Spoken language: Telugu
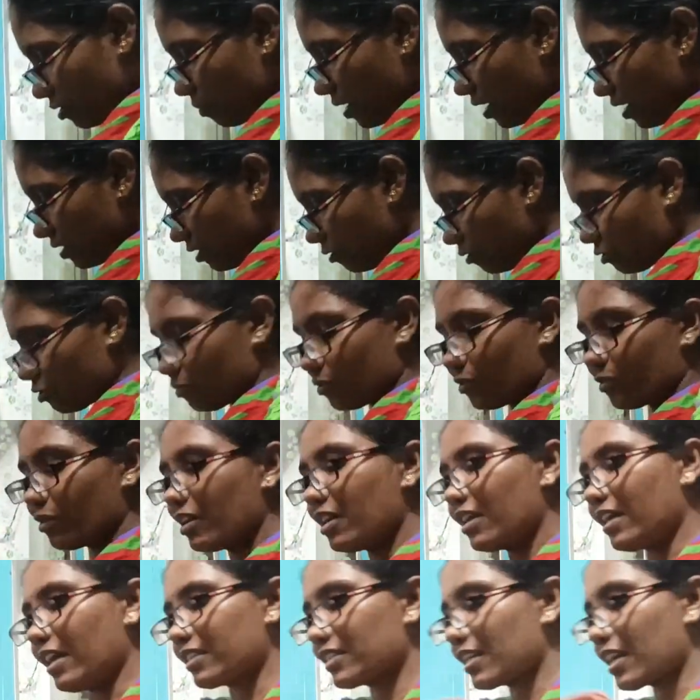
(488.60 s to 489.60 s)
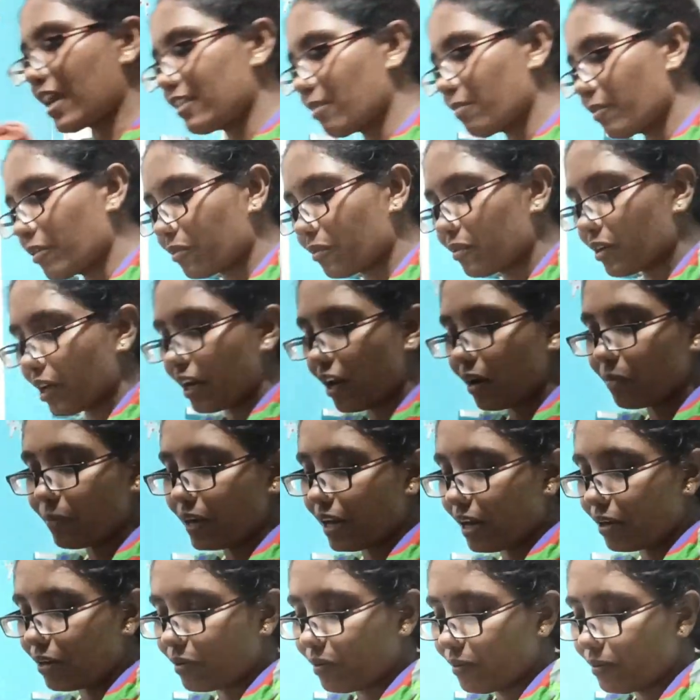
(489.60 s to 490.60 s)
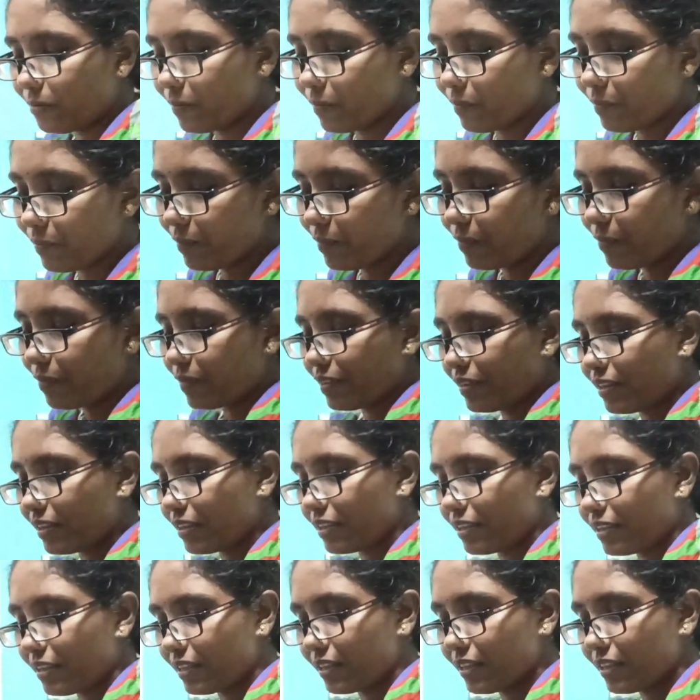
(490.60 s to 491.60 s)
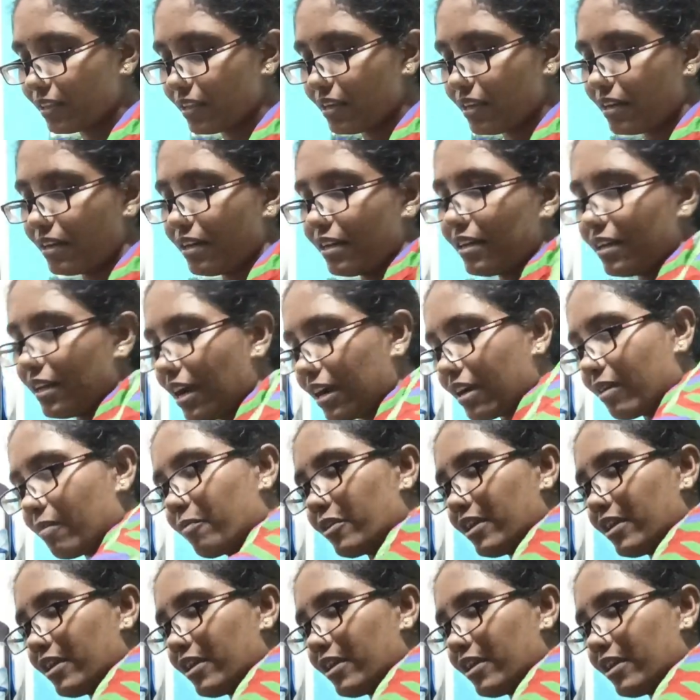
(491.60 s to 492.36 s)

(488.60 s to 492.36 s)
ఇంకా సండే మార్నింగే ఊరికైతే బయలుదేరాలనుకున్నాము కానీ ఇంకా